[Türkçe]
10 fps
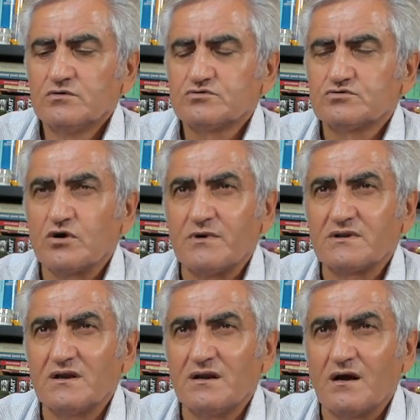Soy
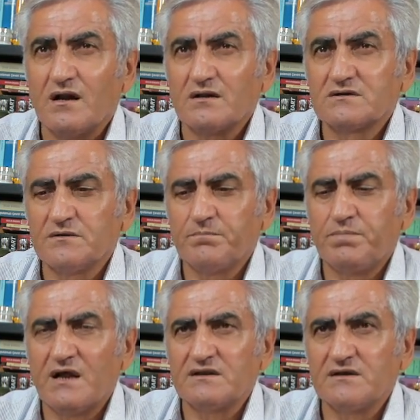metaller altın,
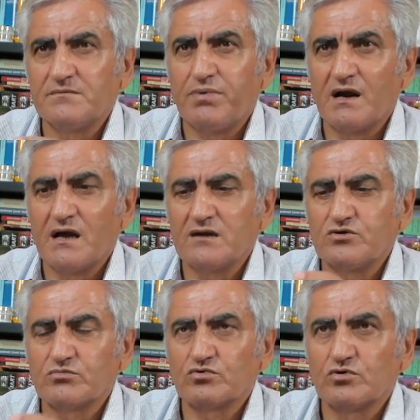platin,
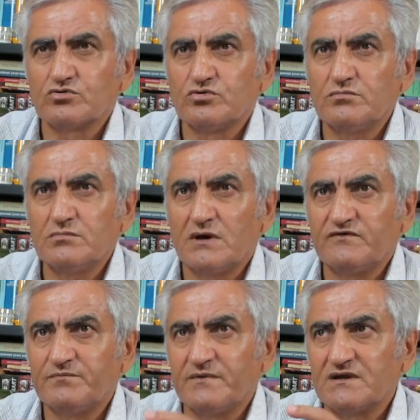paladyum, rodyum,
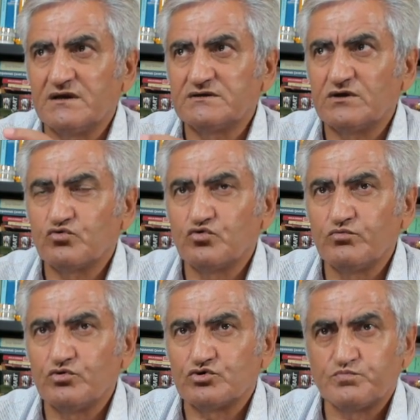hafif metallerden
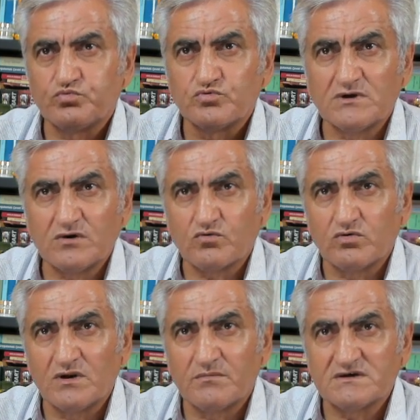gümüş. Bunları
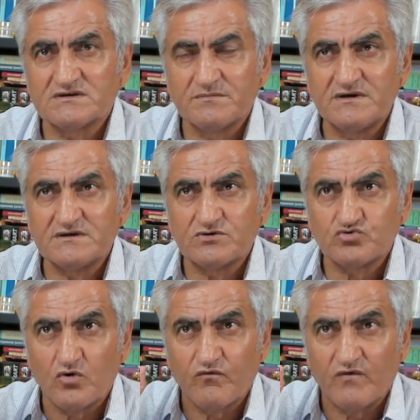kullanmasını bilirsen
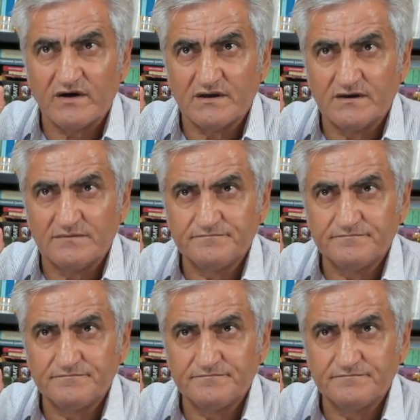çok faydalı.